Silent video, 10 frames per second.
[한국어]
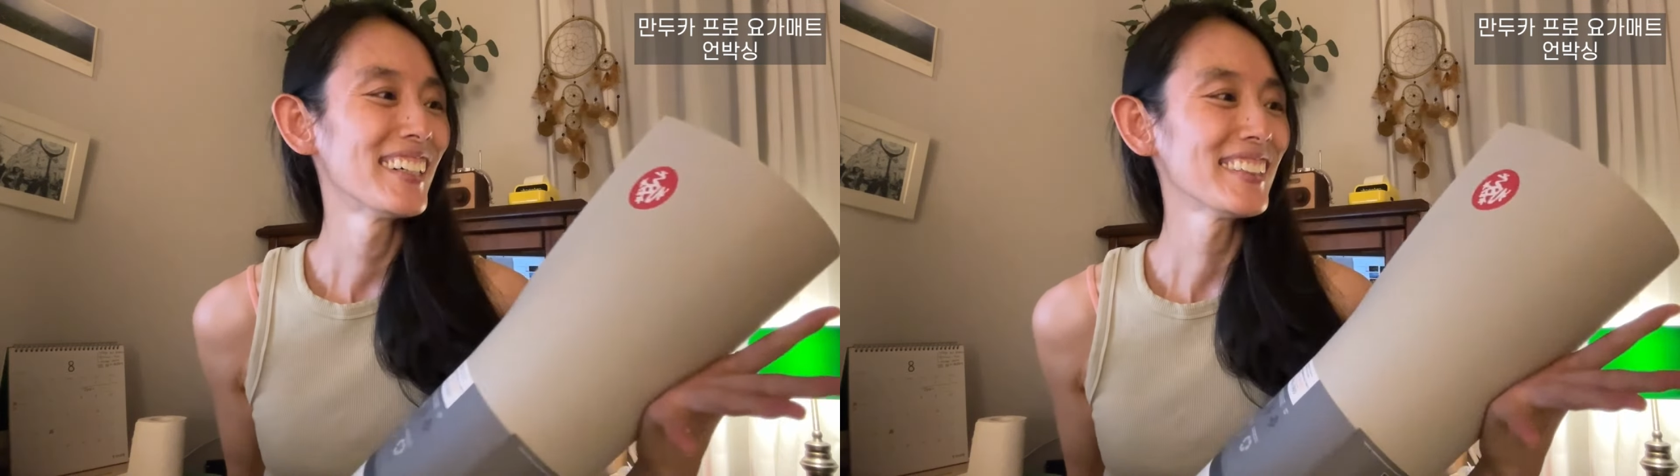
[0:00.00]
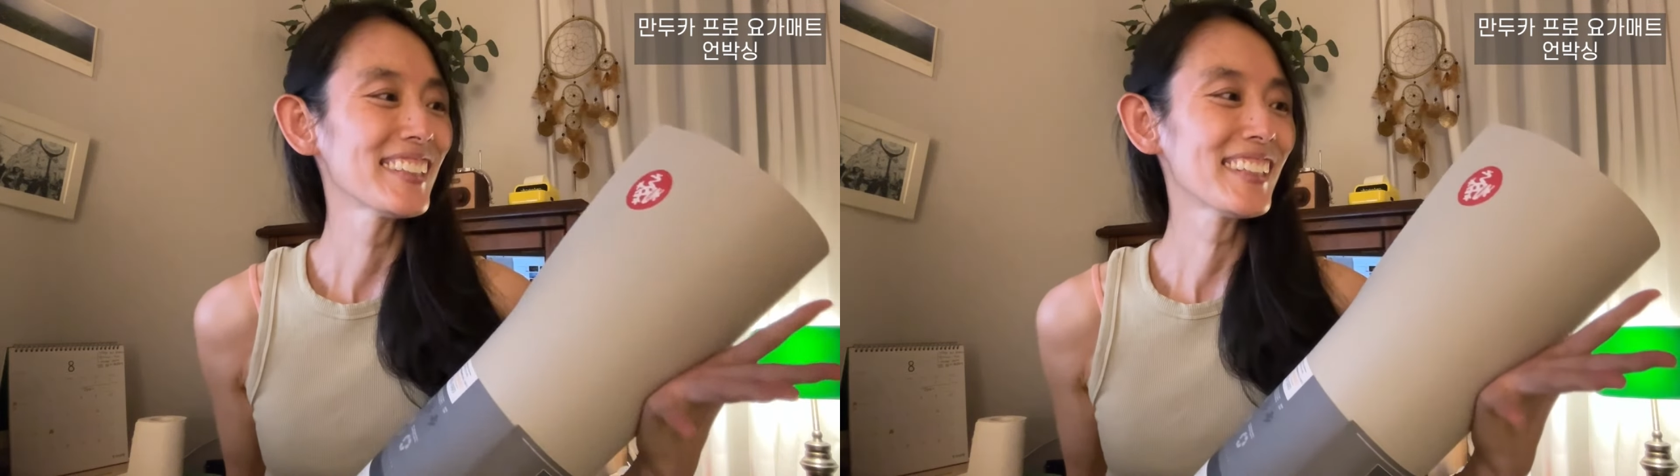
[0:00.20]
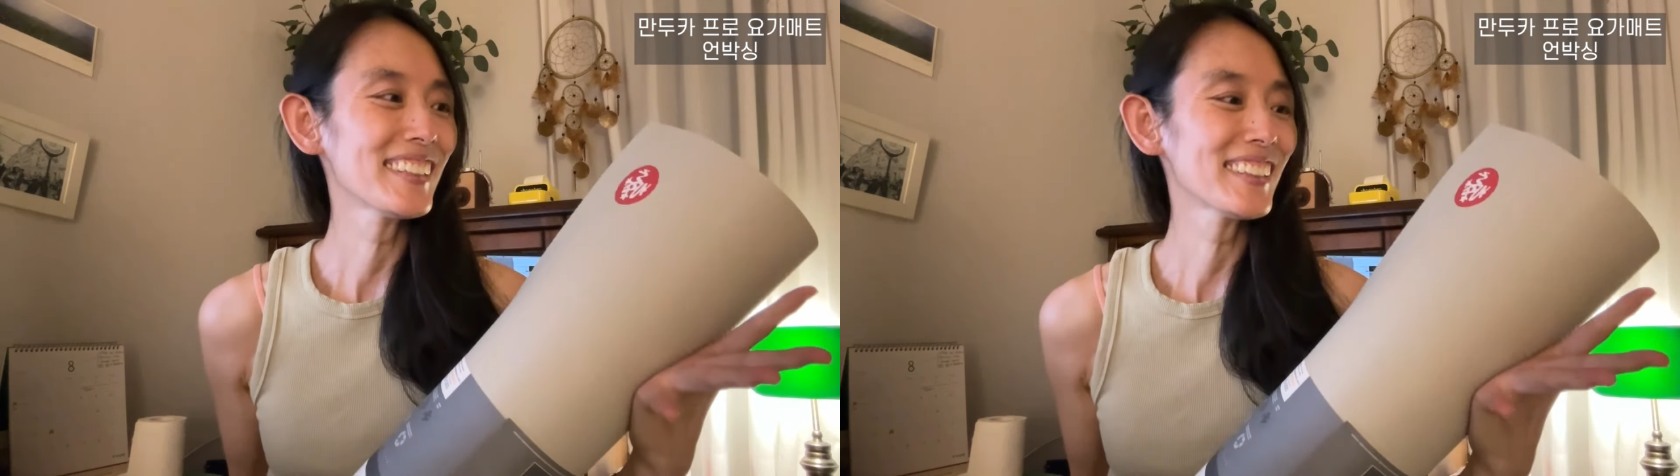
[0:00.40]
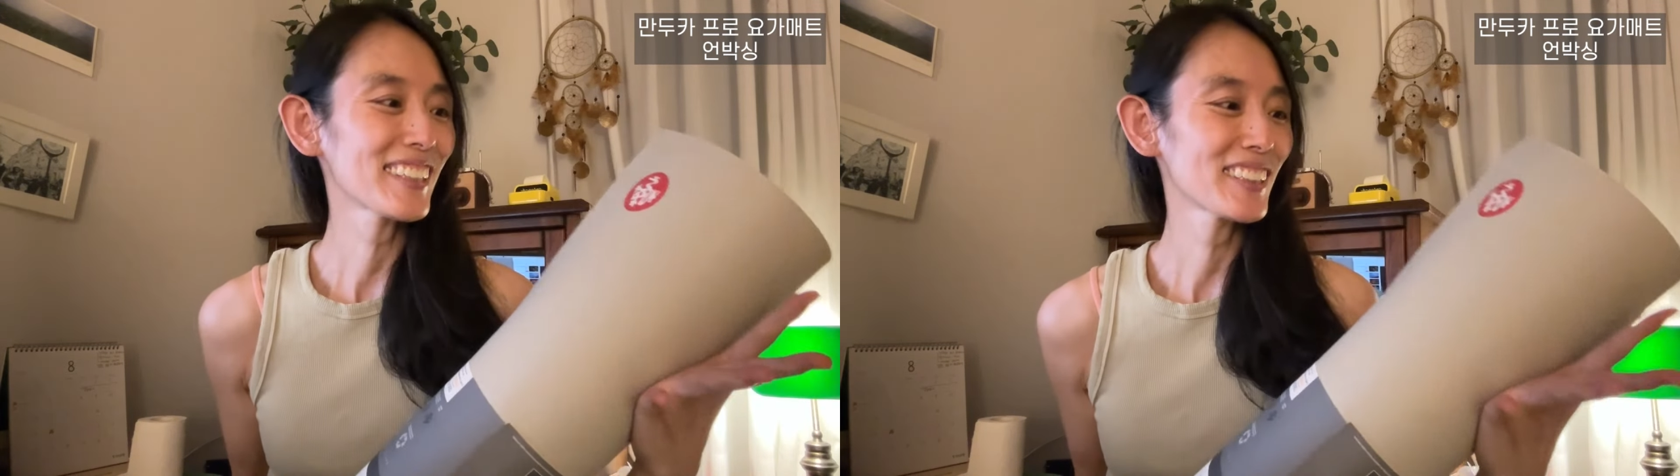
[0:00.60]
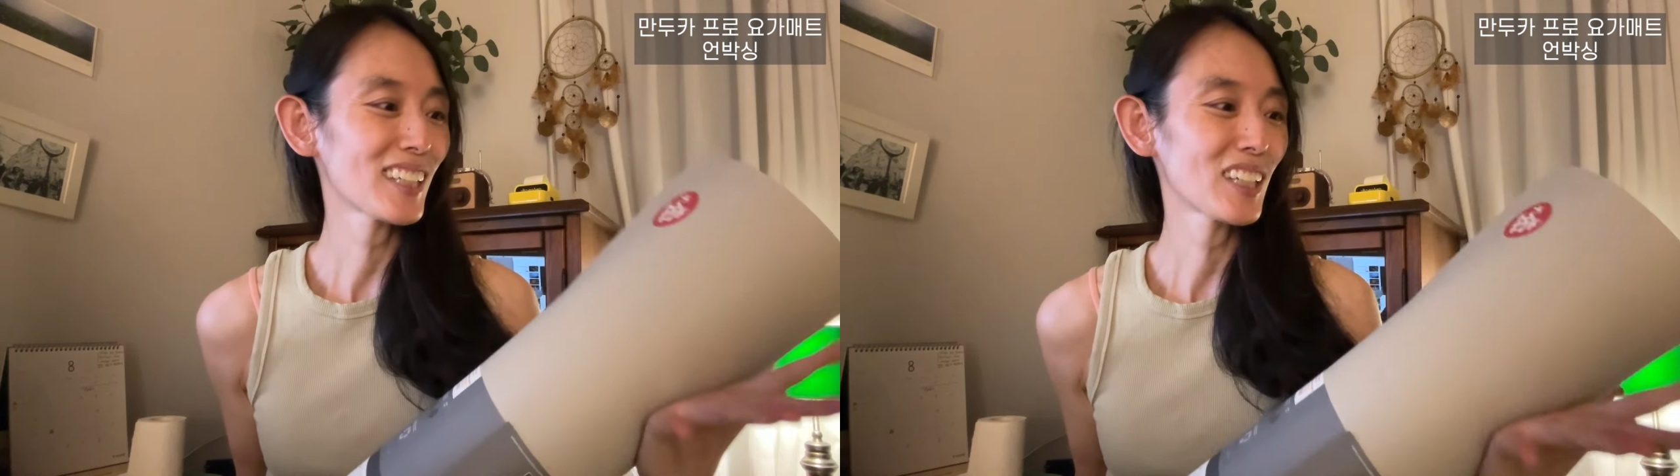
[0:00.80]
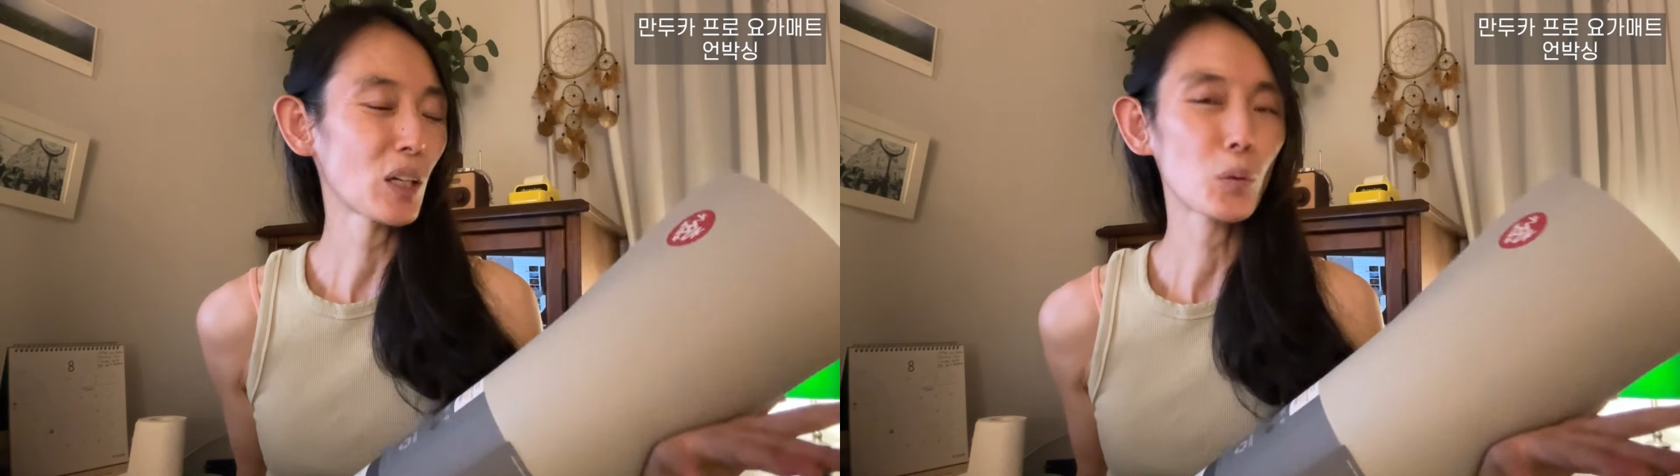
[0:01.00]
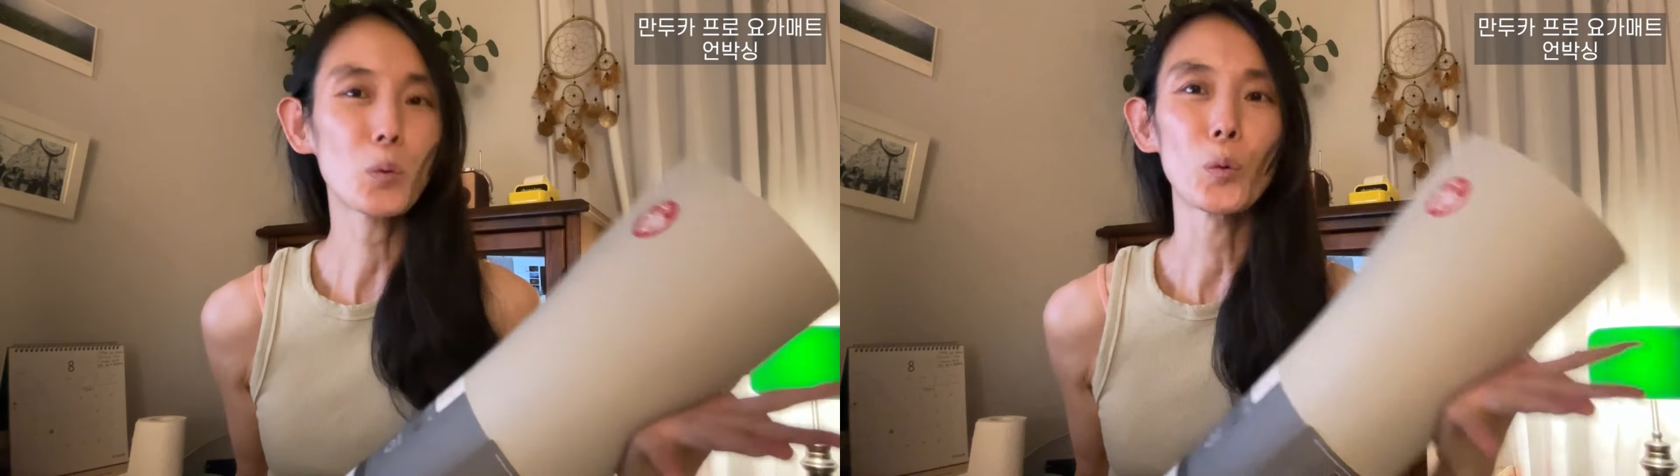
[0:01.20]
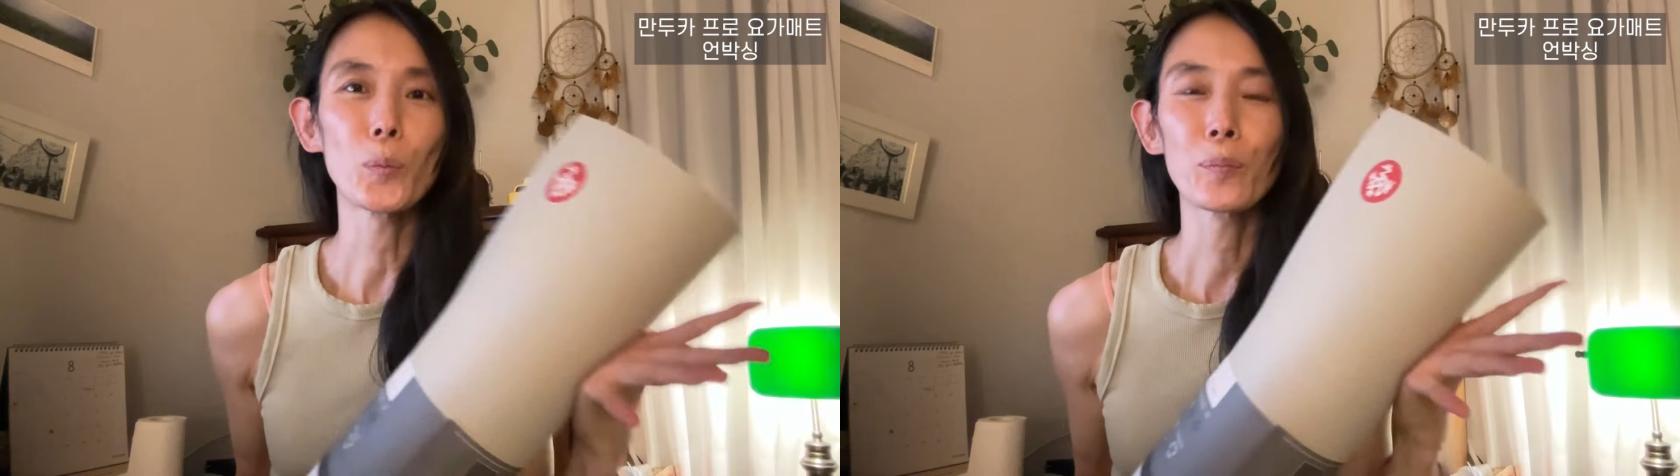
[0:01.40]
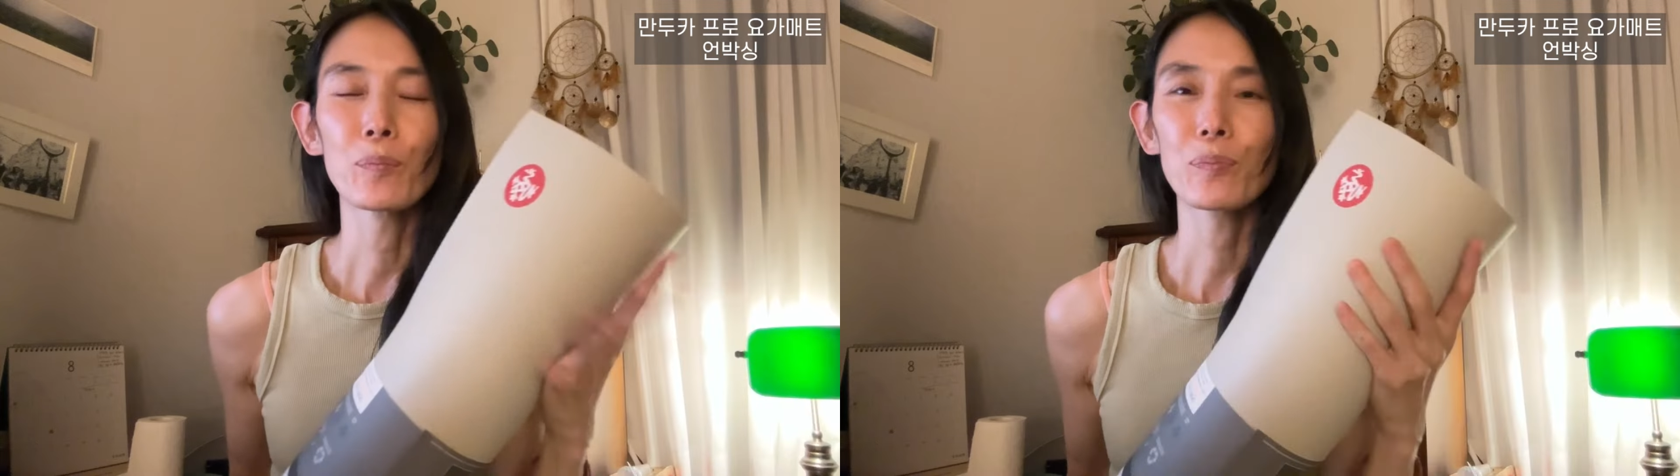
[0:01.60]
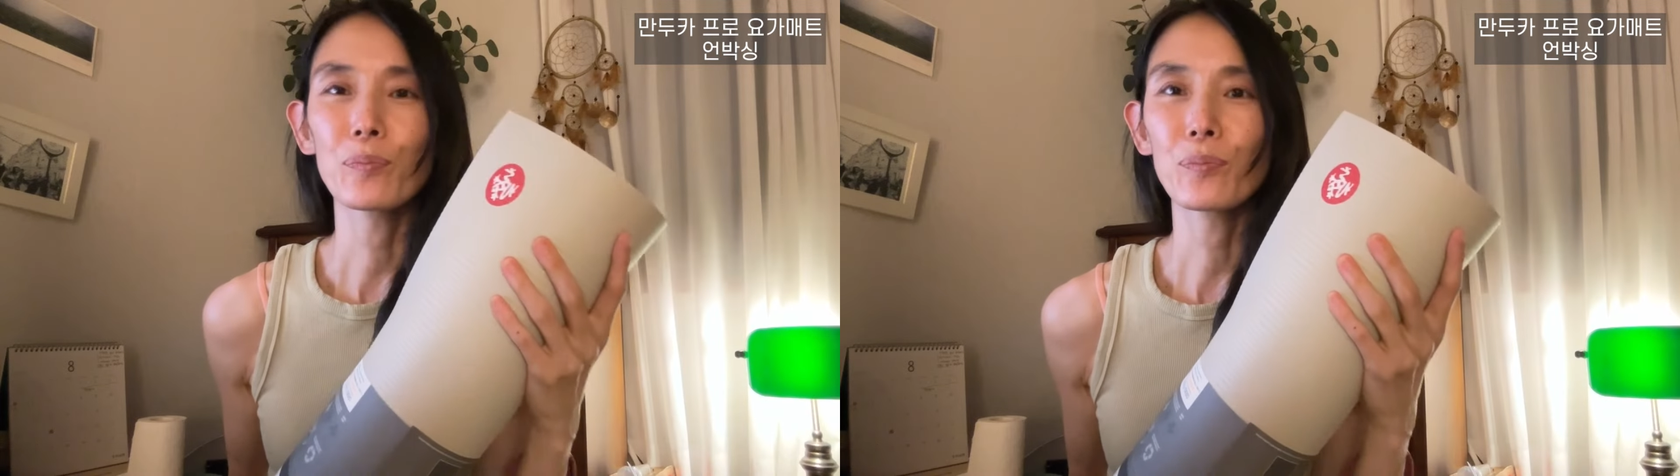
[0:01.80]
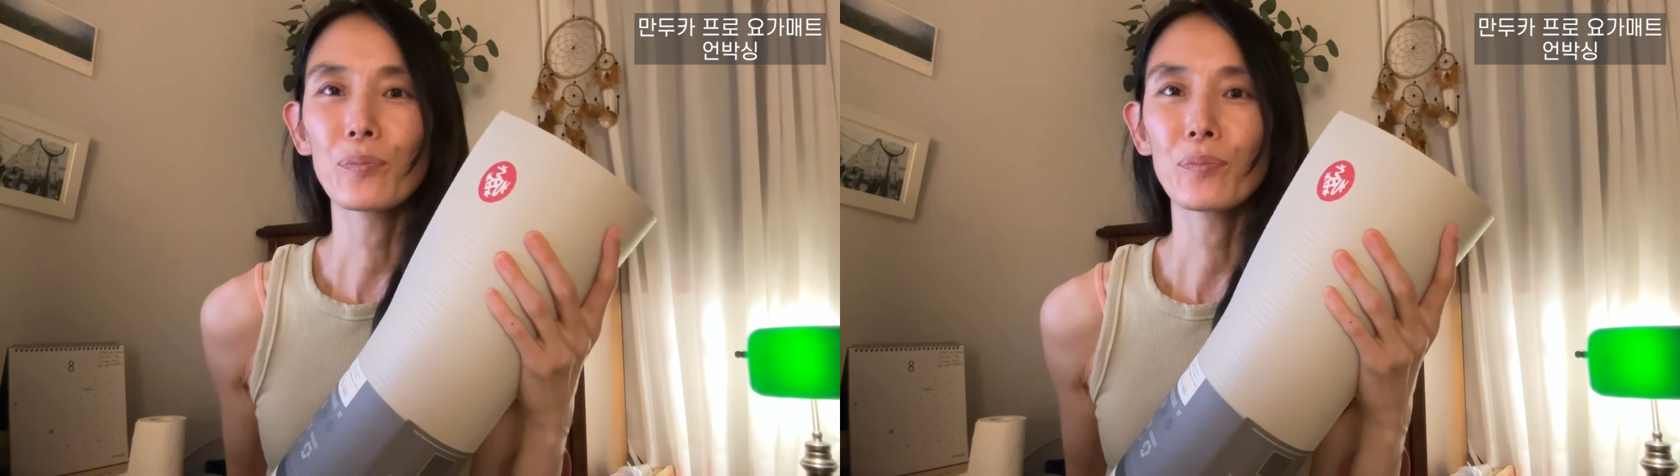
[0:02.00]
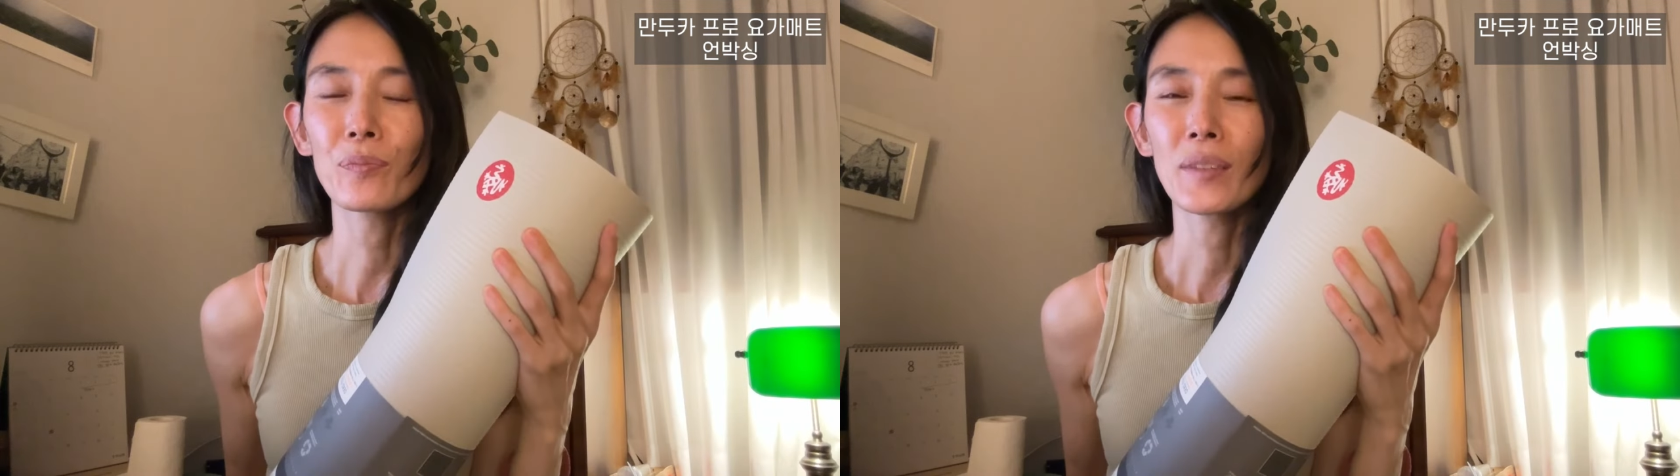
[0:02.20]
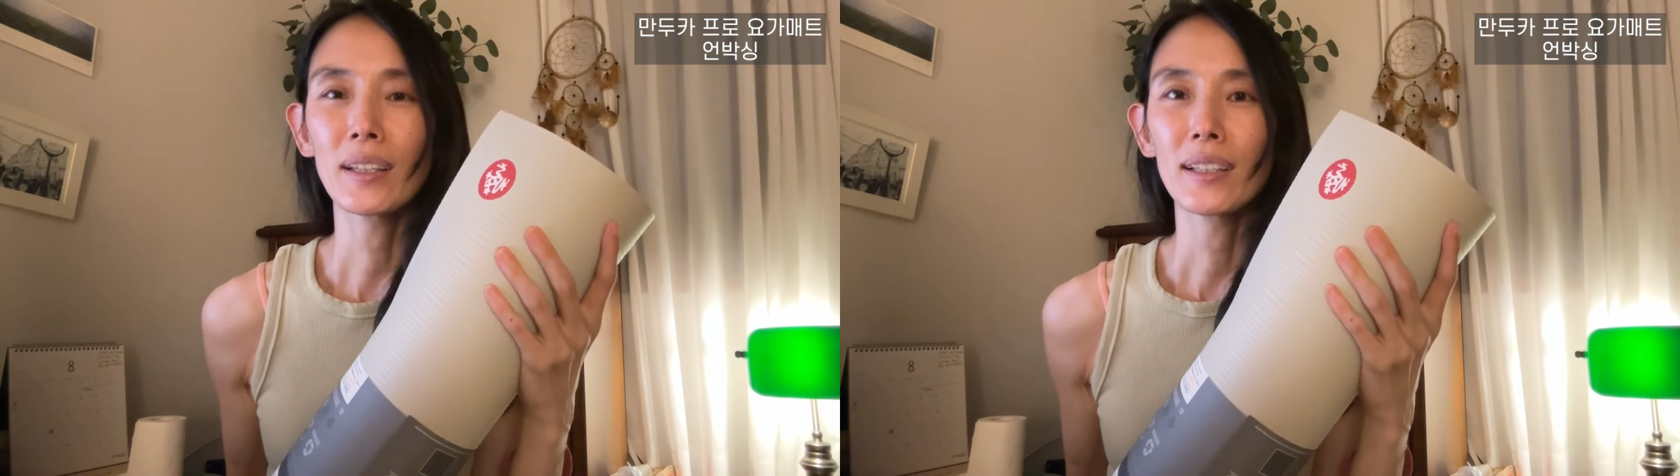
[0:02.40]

샌드 색상이라고 음,